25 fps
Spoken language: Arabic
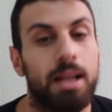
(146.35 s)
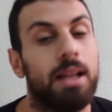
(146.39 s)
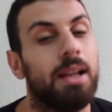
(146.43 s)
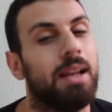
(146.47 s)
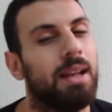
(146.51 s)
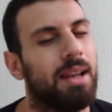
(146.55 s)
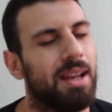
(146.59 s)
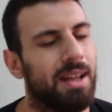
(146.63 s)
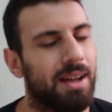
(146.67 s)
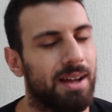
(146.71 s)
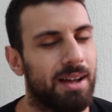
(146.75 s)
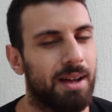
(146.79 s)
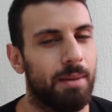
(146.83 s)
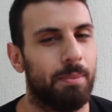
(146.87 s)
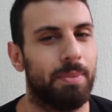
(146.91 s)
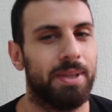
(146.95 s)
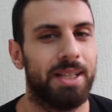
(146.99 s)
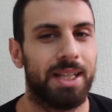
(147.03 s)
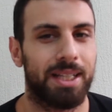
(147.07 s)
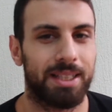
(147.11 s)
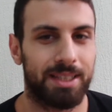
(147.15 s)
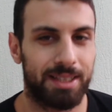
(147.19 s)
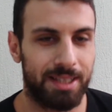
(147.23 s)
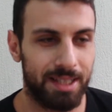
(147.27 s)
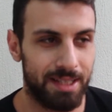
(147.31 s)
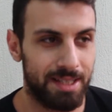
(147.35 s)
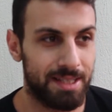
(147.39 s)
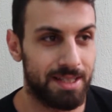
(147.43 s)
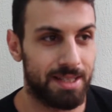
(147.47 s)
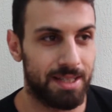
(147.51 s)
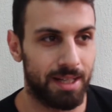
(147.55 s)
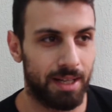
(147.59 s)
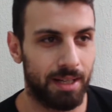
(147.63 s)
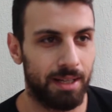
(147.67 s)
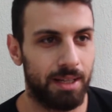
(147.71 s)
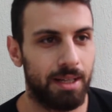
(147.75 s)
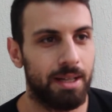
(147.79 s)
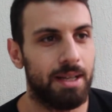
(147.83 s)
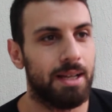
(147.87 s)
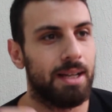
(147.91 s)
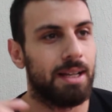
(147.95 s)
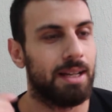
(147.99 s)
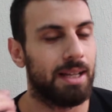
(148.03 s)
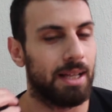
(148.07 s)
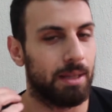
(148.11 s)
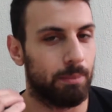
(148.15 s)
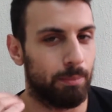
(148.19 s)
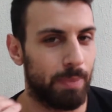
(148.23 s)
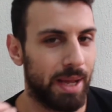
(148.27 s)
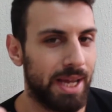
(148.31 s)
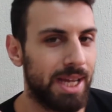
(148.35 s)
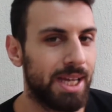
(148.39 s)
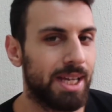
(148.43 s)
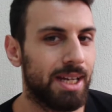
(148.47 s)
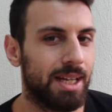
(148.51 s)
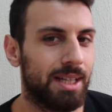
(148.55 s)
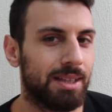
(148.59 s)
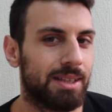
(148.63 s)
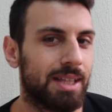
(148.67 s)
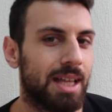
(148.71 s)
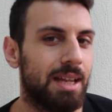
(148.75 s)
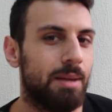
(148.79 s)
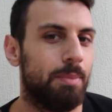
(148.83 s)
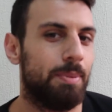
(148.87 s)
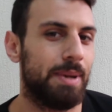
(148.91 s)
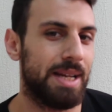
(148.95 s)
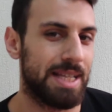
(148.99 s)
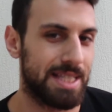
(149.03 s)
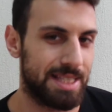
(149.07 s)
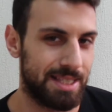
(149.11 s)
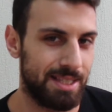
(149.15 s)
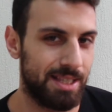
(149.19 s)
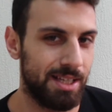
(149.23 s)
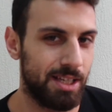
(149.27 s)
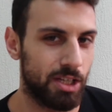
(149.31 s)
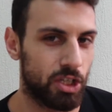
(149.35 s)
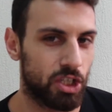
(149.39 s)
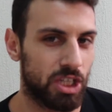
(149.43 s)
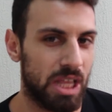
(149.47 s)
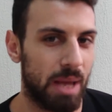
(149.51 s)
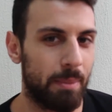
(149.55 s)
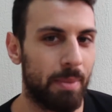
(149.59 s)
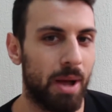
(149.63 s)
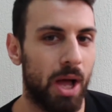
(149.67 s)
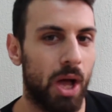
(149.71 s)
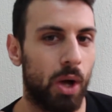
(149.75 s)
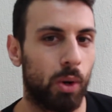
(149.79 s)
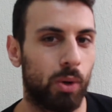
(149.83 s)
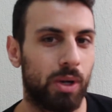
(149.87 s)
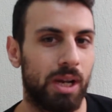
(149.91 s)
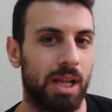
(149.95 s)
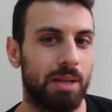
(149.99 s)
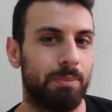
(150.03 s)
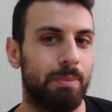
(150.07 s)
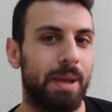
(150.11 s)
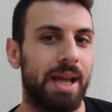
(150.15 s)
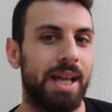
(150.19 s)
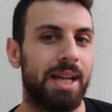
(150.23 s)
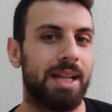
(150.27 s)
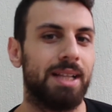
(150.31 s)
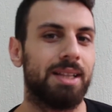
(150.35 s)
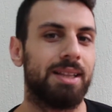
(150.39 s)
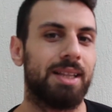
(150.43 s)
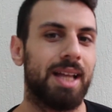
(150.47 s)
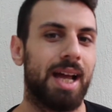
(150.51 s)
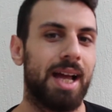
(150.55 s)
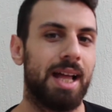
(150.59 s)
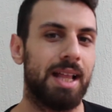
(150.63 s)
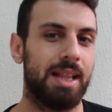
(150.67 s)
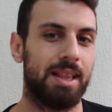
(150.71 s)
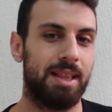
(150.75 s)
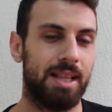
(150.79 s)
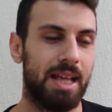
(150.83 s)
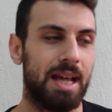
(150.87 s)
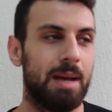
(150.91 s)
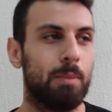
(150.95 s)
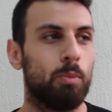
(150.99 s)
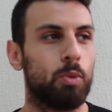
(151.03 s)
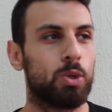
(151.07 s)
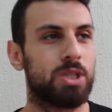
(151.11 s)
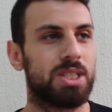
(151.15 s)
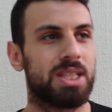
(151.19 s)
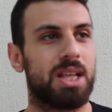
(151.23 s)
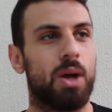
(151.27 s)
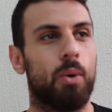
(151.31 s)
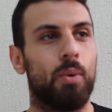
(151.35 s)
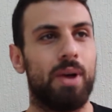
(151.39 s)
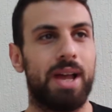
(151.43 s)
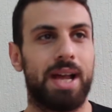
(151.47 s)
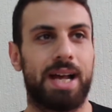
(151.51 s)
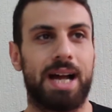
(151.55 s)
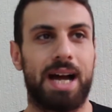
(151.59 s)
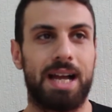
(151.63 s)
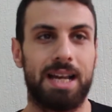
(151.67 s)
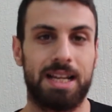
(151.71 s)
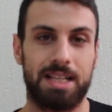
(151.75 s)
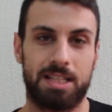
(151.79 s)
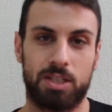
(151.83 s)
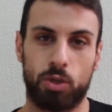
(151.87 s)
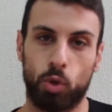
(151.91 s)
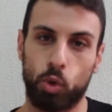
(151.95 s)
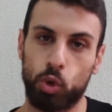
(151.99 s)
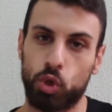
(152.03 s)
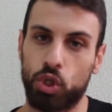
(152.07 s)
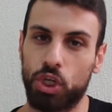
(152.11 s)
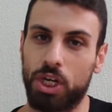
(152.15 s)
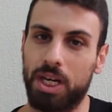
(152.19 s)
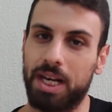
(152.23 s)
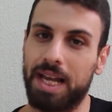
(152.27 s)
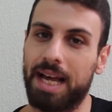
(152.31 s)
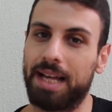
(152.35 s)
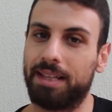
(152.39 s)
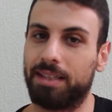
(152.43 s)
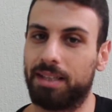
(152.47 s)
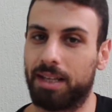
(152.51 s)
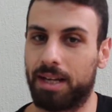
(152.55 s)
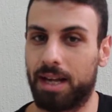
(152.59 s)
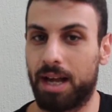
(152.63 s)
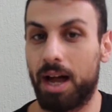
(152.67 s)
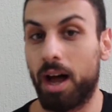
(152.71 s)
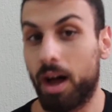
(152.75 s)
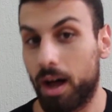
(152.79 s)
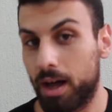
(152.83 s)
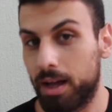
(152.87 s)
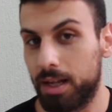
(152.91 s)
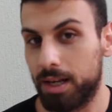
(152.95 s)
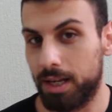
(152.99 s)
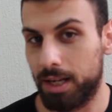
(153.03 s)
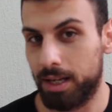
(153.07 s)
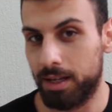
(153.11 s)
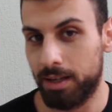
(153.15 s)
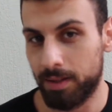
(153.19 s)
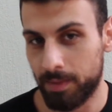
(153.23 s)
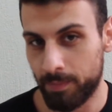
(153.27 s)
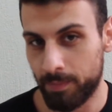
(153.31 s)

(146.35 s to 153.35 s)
لا بدك تنزل لتبين انت البرستيج تبعك لتبين انت قد ايه مستواك على السوشيال لادر عالي